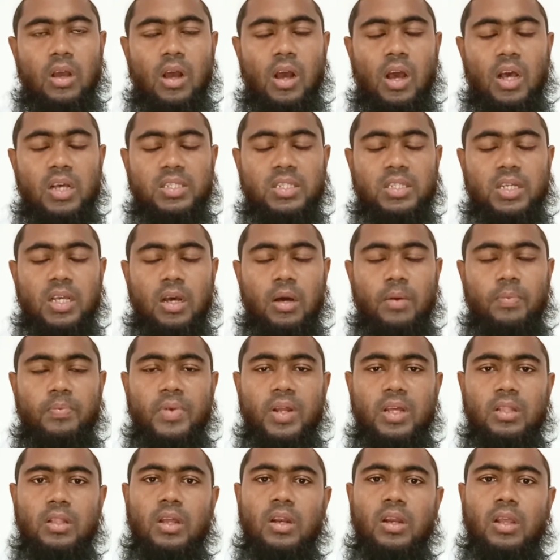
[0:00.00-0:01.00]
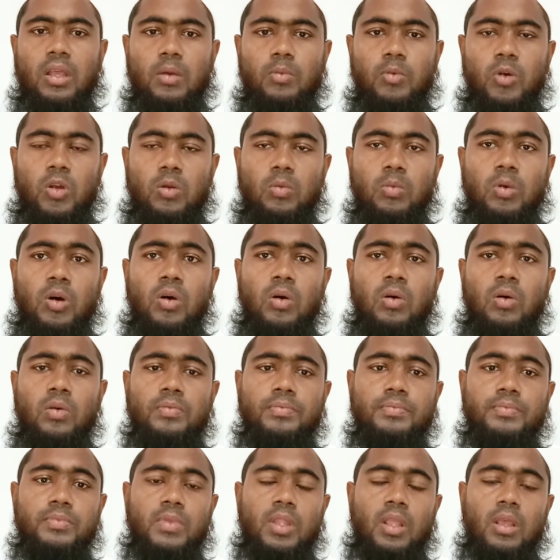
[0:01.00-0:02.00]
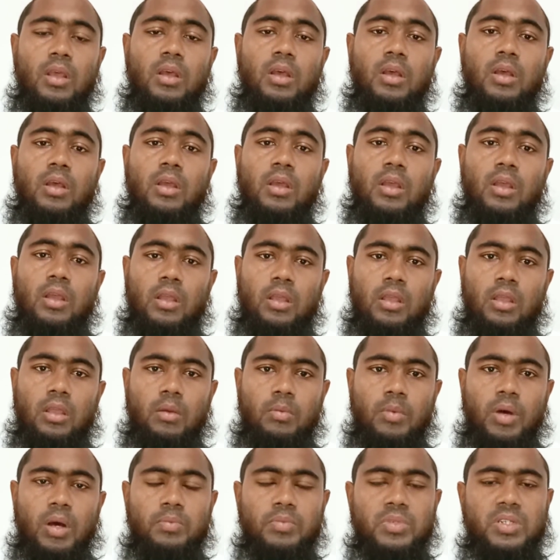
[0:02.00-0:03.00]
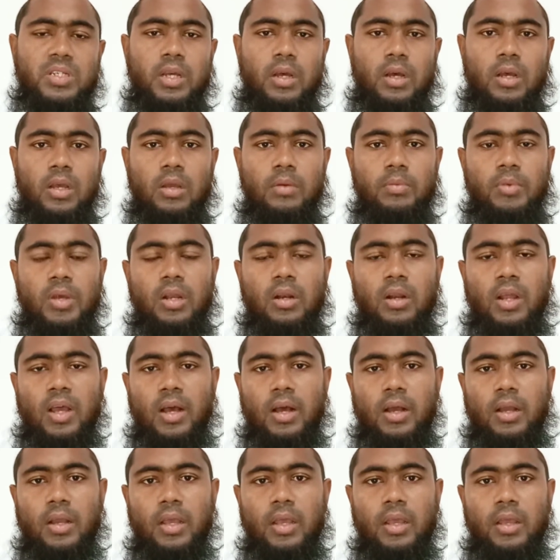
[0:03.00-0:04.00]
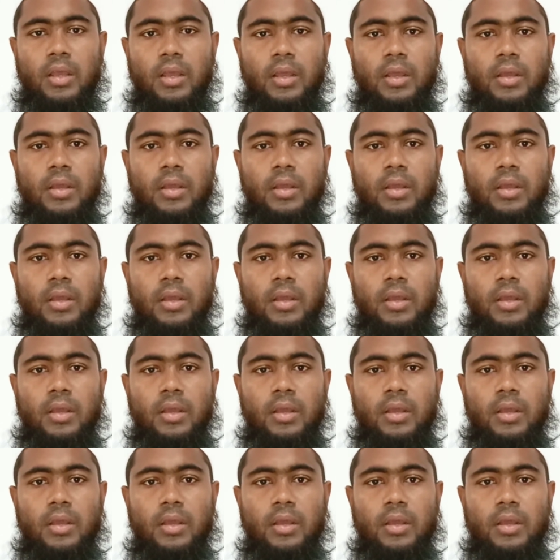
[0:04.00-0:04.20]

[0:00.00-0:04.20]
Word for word: আজকে আপনাদেরকে বলবো ইমাম সাহেবের আগে